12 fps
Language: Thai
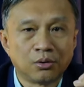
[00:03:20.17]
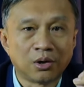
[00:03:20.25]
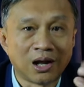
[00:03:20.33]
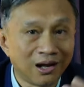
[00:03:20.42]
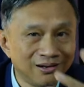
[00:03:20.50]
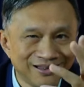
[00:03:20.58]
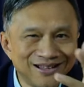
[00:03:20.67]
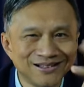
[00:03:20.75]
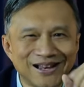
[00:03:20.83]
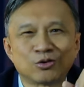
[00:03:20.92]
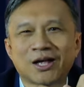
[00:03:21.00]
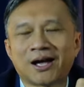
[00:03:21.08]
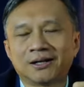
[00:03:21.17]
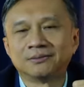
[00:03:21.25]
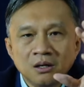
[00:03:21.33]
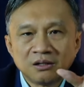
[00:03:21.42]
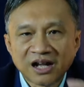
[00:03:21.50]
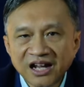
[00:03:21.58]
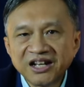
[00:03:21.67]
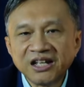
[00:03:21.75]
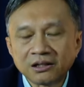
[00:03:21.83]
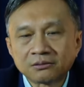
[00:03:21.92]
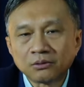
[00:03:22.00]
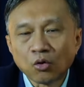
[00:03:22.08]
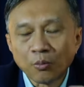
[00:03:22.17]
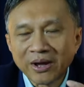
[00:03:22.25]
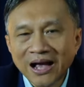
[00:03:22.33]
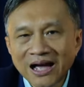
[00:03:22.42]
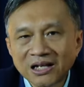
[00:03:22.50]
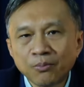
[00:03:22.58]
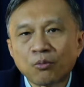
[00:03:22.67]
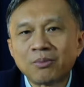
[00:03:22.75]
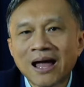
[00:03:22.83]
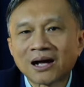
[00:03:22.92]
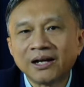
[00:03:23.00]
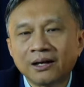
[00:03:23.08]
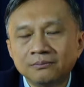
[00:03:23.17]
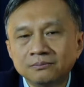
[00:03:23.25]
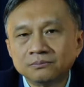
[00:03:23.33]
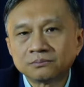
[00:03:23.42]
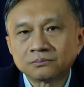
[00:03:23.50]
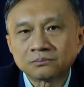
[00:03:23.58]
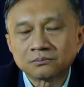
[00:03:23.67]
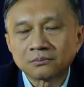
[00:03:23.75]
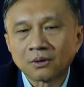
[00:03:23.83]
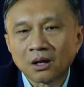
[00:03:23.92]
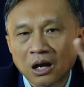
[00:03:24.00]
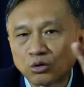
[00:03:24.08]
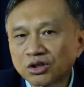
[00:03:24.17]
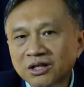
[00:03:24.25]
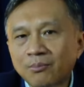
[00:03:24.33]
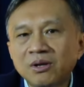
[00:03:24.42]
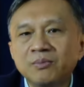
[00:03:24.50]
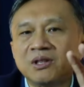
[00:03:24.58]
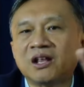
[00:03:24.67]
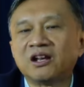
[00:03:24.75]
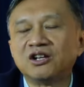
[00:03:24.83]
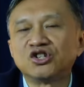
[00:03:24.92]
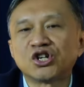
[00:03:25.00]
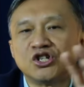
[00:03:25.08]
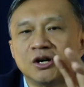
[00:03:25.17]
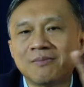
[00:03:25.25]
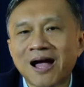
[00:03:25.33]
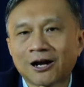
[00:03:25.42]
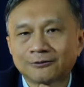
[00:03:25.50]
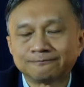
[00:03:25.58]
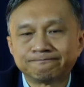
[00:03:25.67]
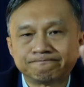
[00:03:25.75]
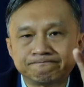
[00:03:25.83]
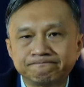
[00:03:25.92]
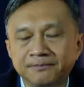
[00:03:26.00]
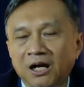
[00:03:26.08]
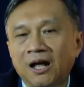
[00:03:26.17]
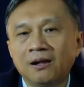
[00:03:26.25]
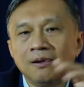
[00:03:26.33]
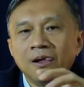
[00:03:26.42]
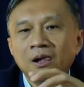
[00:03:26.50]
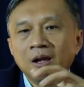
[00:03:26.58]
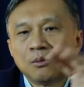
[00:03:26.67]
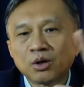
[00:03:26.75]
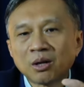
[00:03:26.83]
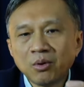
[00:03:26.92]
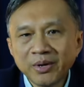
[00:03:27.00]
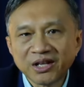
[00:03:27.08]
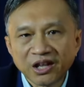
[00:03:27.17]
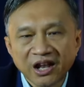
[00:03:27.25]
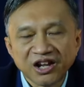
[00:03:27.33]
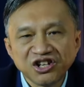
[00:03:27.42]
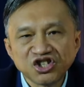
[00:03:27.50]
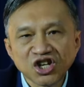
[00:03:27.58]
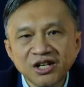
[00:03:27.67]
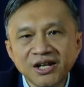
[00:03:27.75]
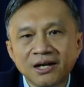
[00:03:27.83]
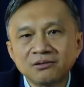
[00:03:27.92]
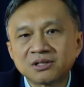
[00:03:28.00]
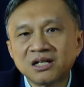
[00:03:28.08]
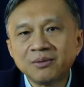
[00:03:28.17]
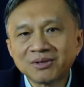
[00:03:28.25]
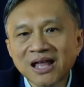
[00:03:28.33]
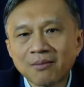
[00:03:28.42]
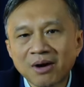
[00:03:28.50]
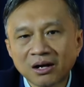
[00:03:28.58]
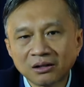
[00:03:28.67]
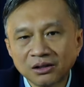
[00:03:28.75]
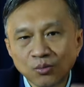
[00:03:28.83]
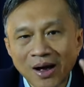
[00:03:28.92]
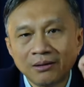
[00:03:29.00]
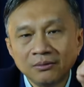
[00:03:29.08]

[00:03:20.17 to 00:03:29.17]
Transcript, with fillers: นะนี่คือแนวทางในอดีตโอเมก้าที่ผมรักเนี่ยเขาจะทำลิมิเต็ดเอดิชันเยอะมากนะฮะพอทำลิมิเต็ดเอดิชันเนี่ยสิ่งที่มันตามมาก็คือว่า